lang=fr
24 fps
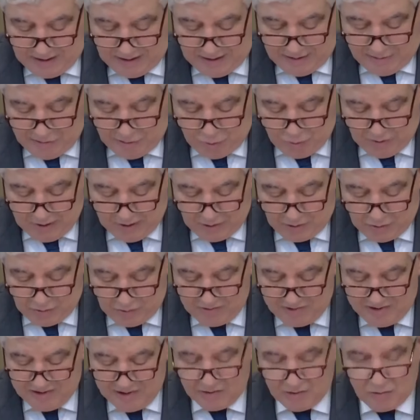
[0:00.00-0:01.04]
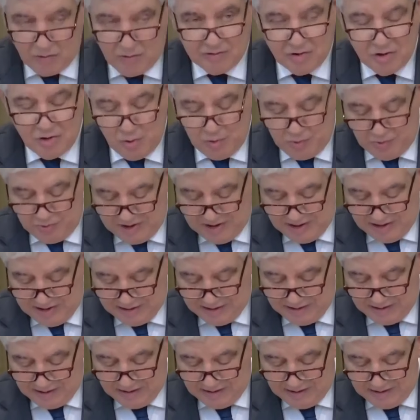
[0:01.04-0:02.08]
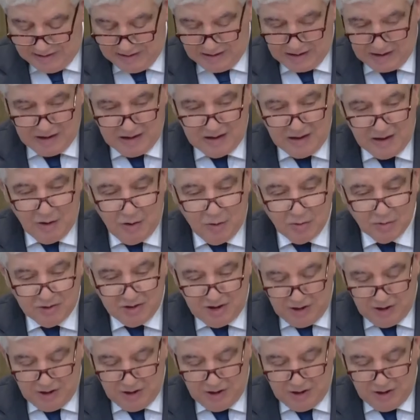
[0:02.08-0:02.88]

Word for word: et sur les conséquences juridiques qui en